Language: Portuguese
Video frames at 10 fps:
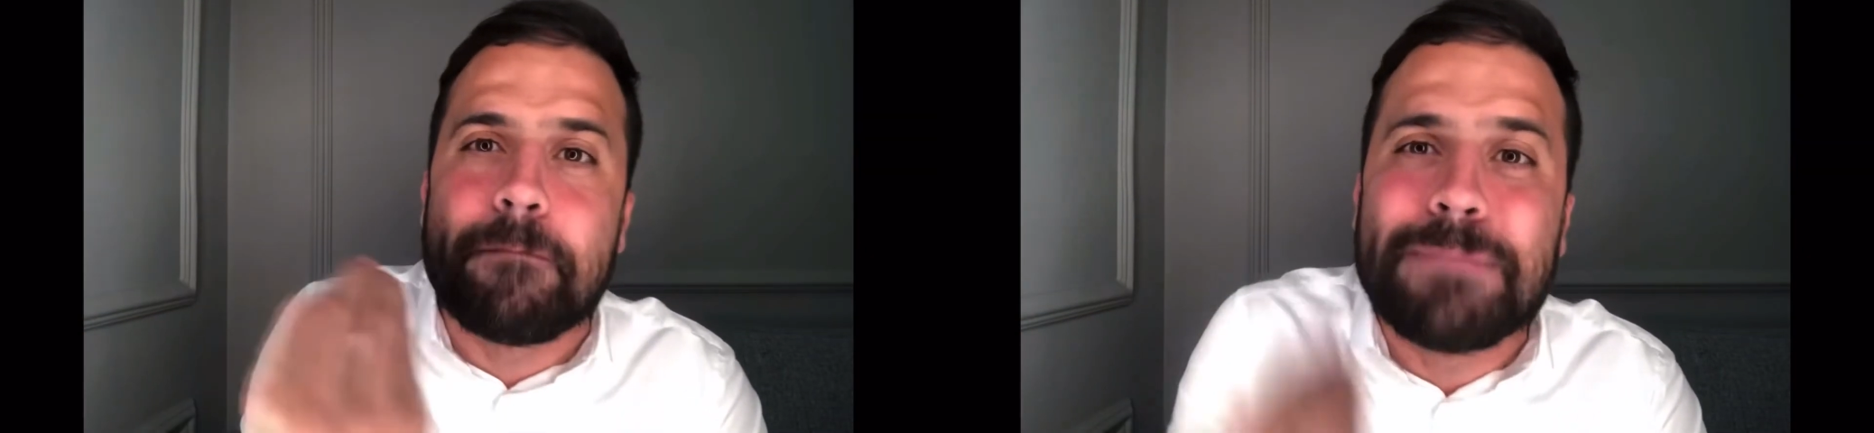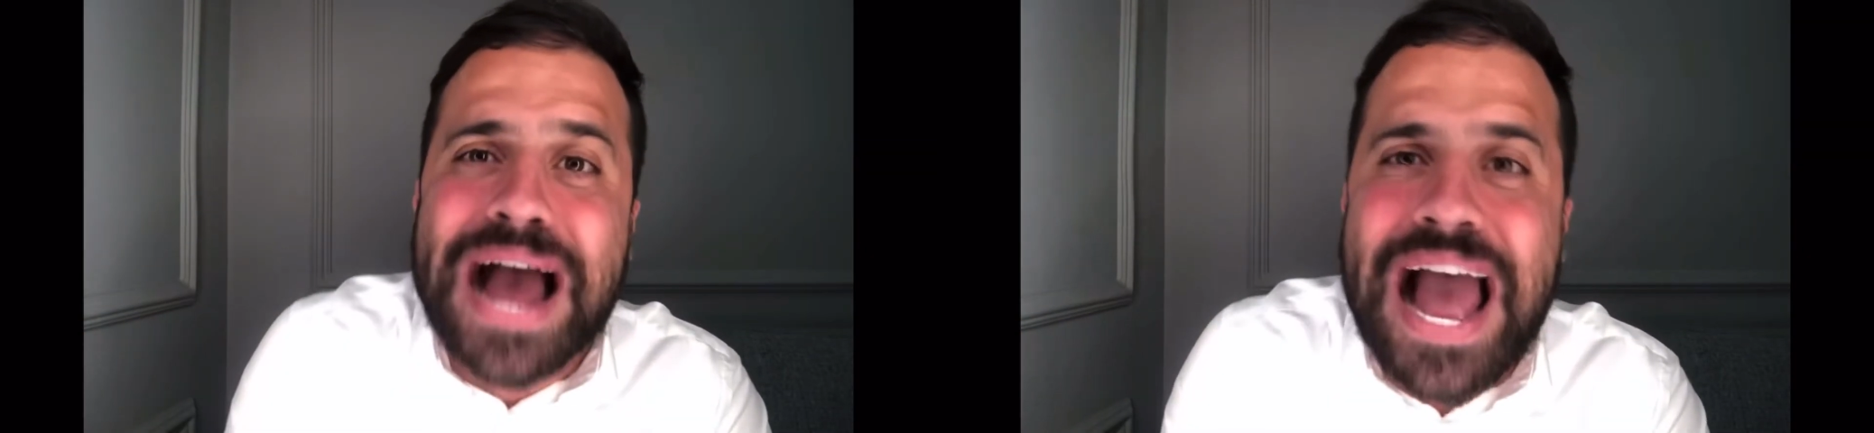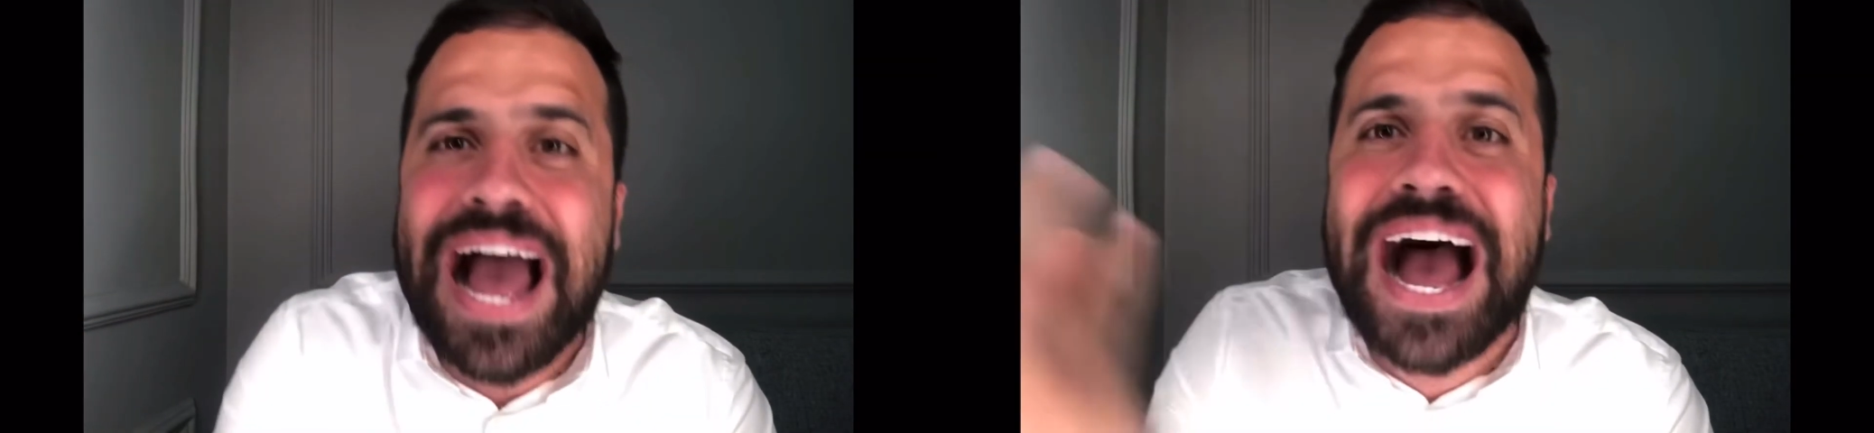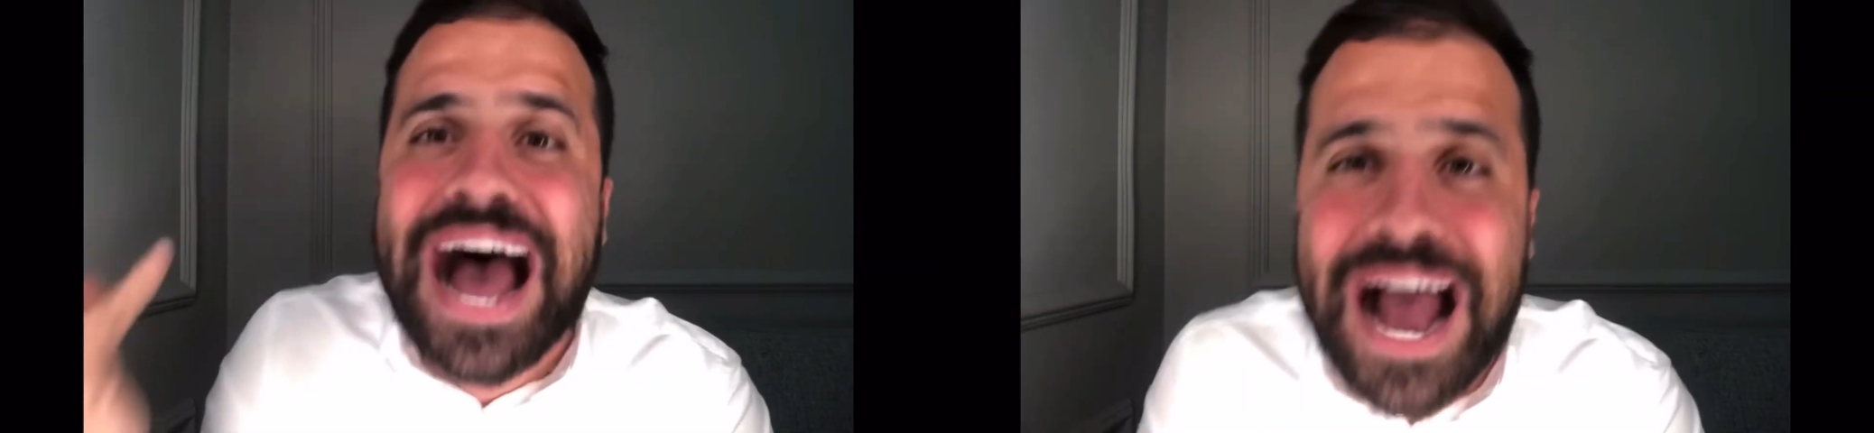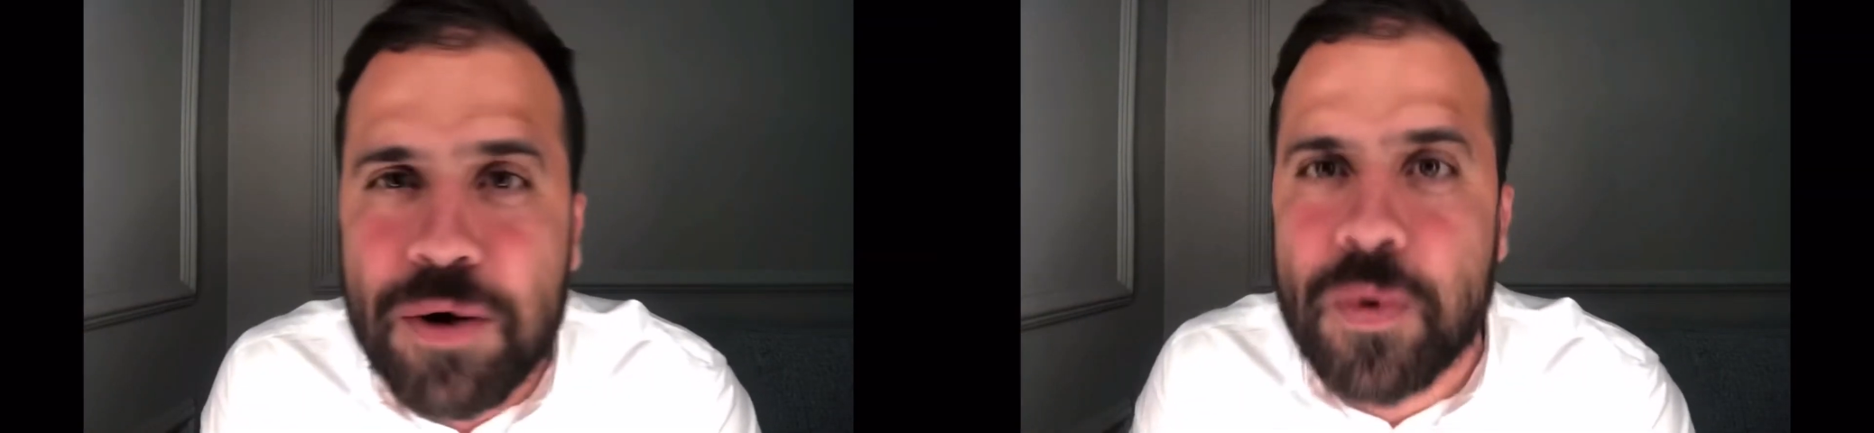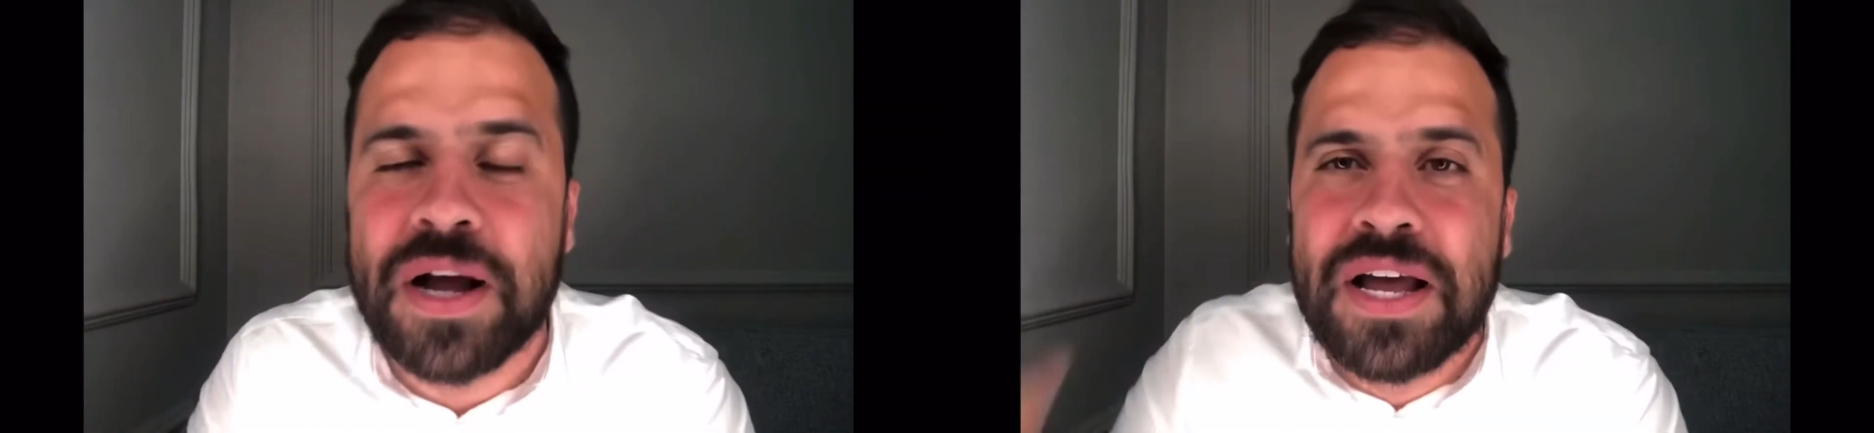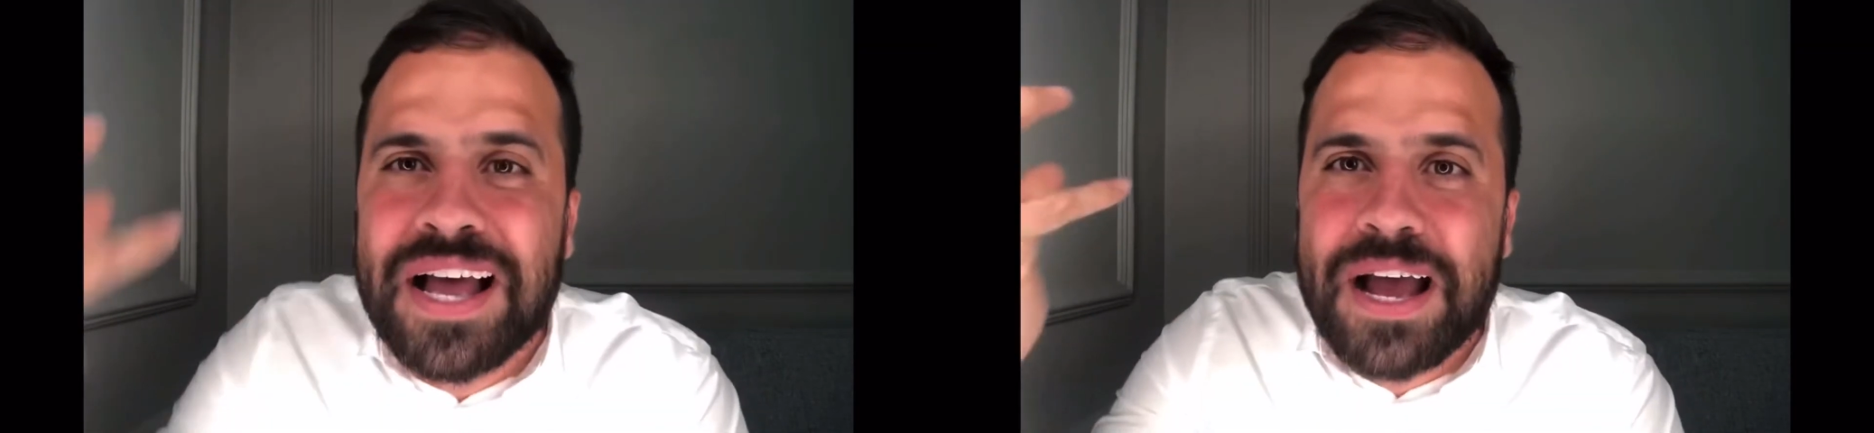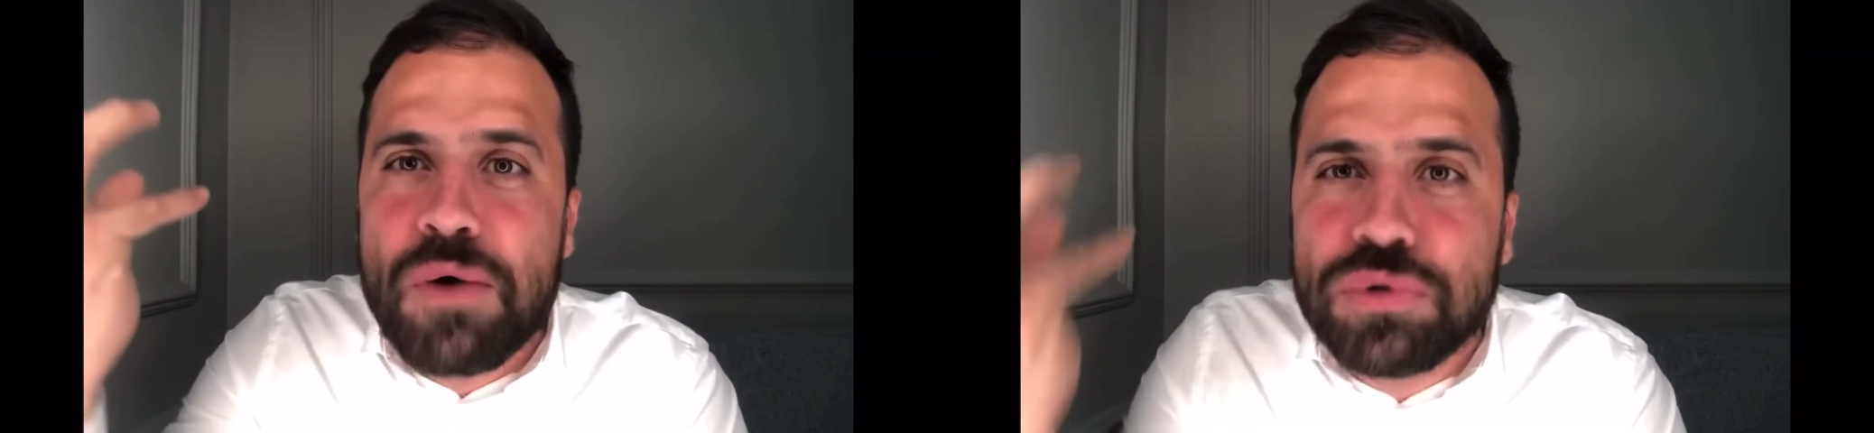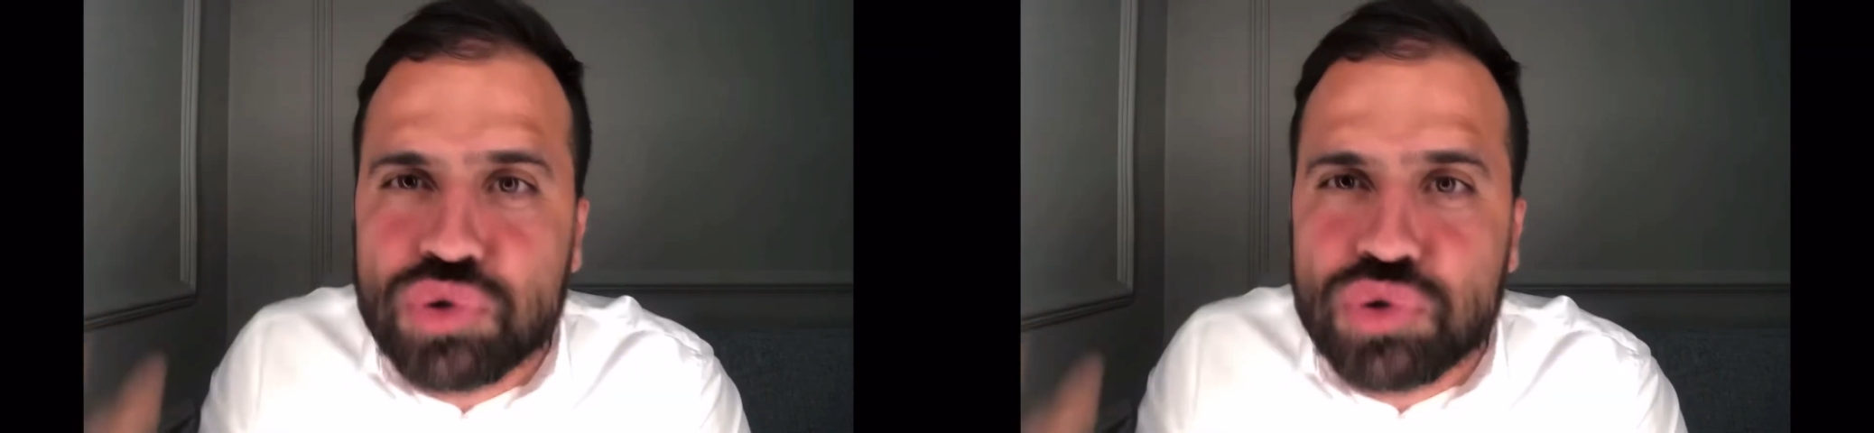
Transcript: má água, é um